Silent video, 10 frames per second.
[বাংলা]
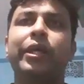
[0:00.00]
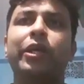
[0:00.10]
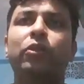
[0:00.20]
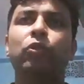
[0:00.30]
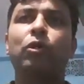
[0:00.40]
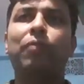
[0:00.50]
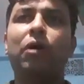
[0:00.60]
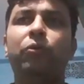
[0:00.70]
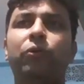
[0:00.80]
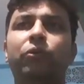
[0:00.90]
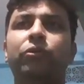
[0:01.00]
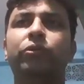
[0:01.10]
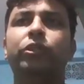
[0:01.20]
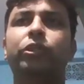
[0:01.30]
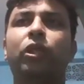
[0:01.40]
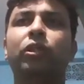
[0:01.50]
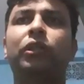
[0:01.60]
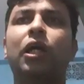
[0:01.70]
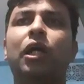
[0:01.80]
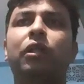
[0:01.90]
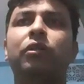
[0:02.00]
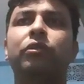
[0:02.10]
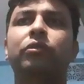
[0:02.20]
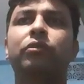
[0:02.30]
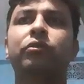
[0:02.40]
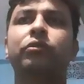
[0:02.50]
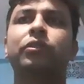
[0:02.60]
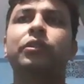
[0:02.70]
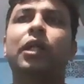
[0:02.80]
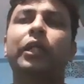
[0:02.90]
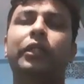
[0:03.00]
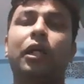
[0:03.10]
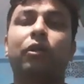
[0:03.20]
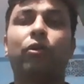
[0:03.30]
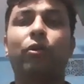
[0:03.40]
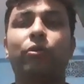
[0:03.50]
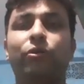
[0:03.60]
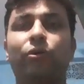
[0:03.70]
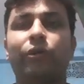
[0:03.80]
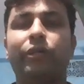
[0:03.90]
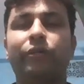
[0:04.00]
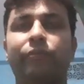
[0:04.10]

হিন্দু বাউল সন্তান আচার গ্রহণ করে